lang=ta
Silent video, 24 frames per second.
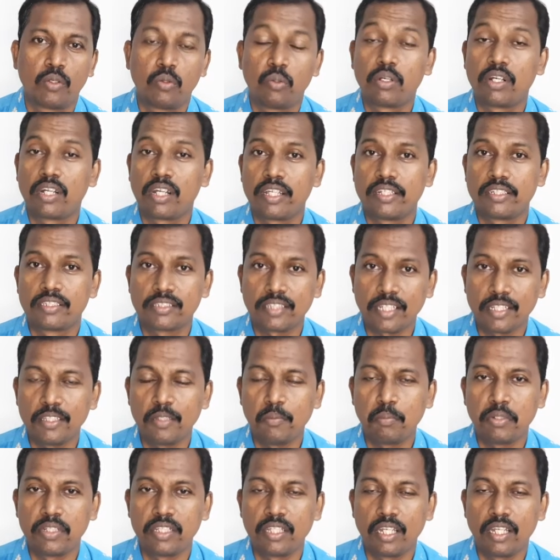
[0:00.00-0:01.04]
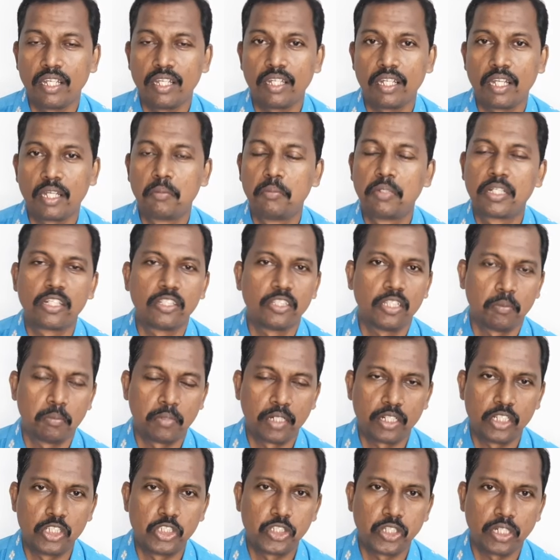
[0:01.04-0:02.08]
உங்களை சந்திப்பதில் நான் மிகுந்த
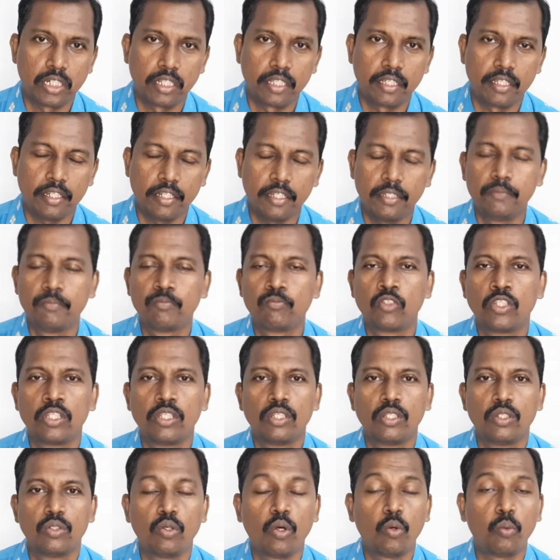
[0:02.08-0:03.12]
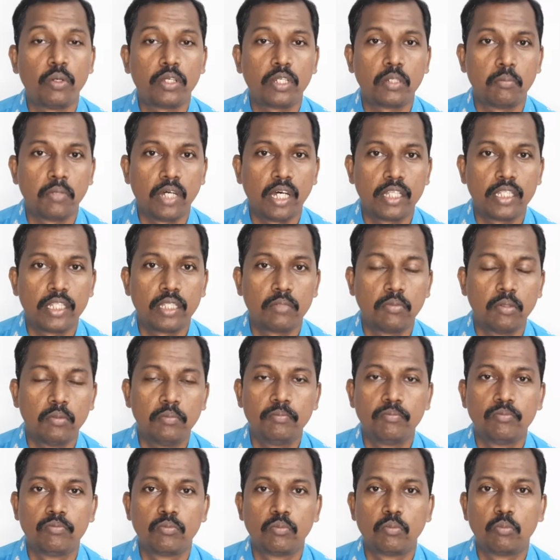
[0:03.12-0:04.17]
மகிழ்ச்சி அடைகிறேன் ஒவ்வொரு மாதமும்
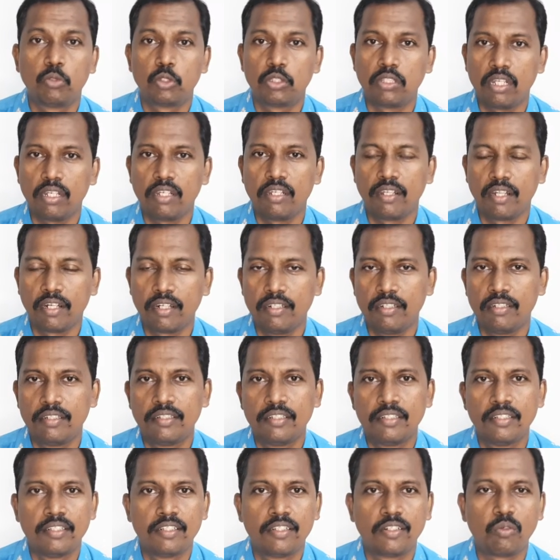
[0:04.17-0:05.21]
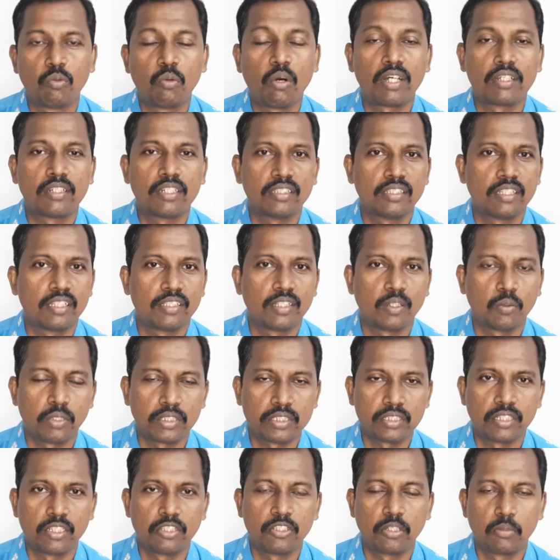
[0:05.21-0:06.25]
முதல் நாள் வாக்குத்தத்த
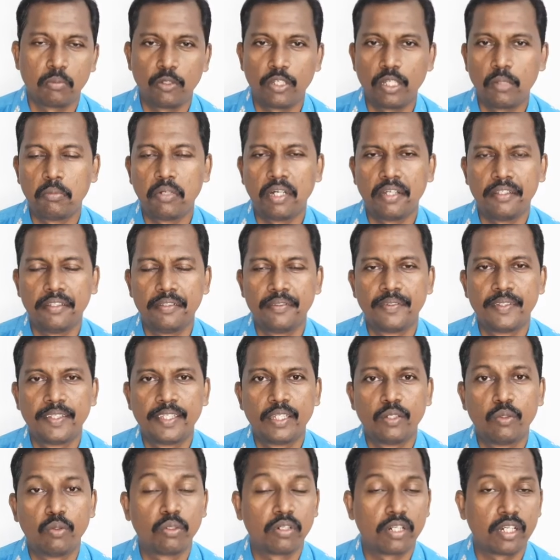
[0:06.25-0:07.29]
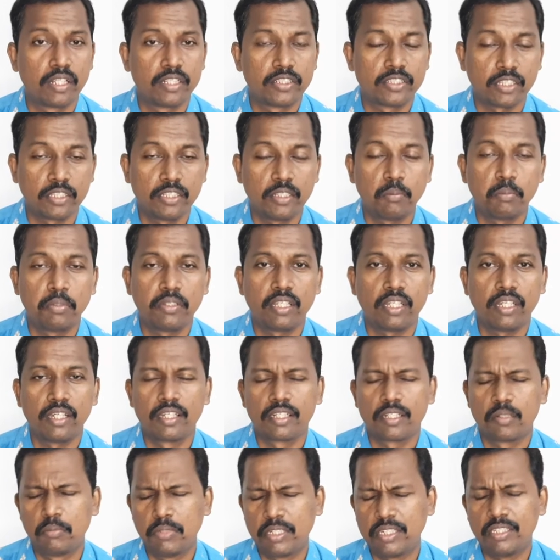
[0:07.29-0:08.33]
வசனத்தின் மூலமாய் உங்களை சந்திப்பதில்
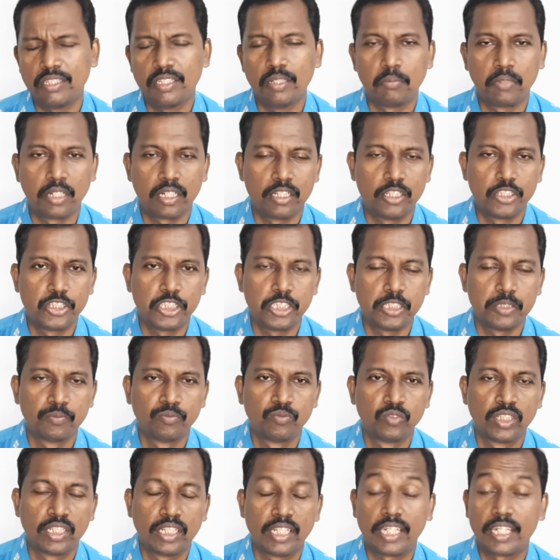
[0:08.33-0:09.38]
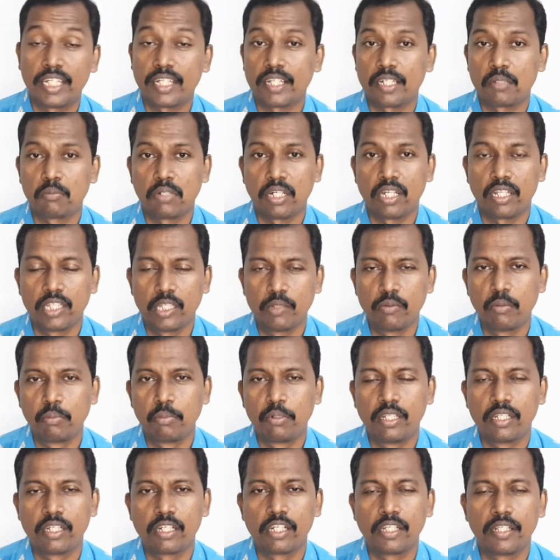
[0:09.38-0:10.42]
எனக்கு மிகுந்த மகிழ்ச்சி எனக்கு அன்பான தெய்வ
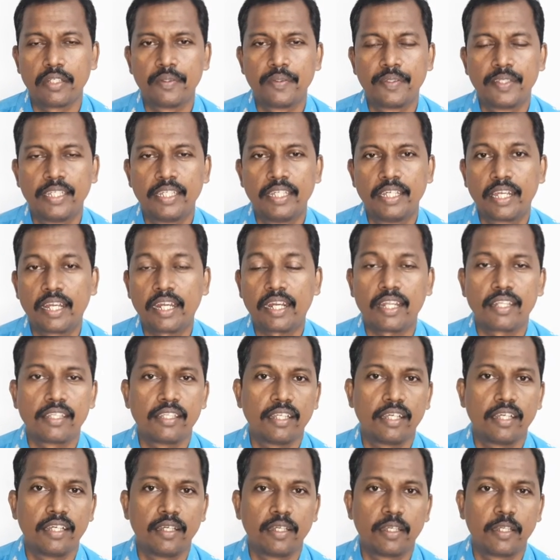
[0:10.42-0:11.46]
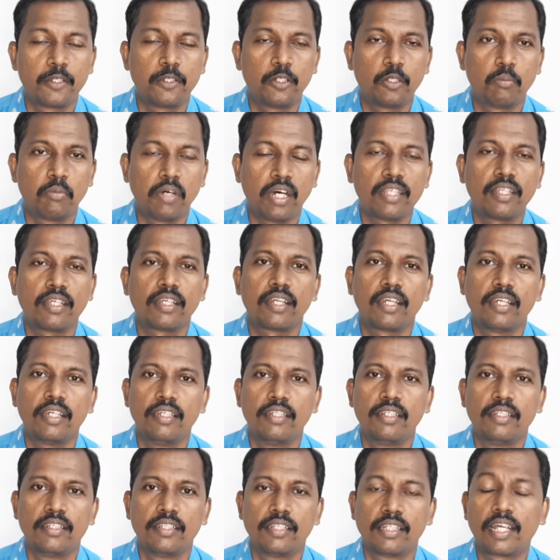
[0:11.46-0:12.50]
பிள்ளைகளே கடந்த எட்டு மாதங்கள்
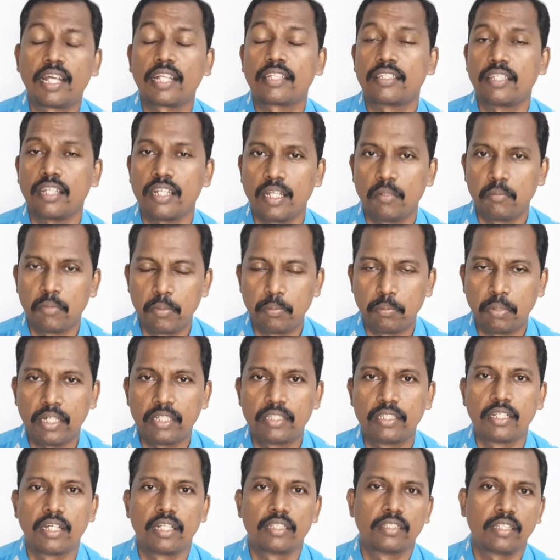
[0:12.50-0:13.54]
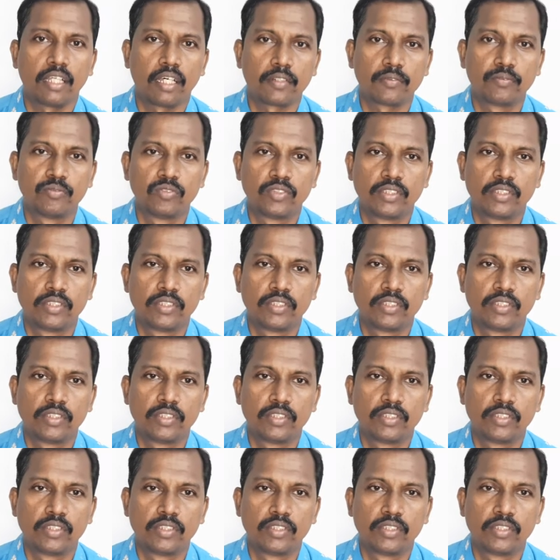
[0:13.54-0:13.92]
கத்தர் நம்மை பாதுகாத்தார்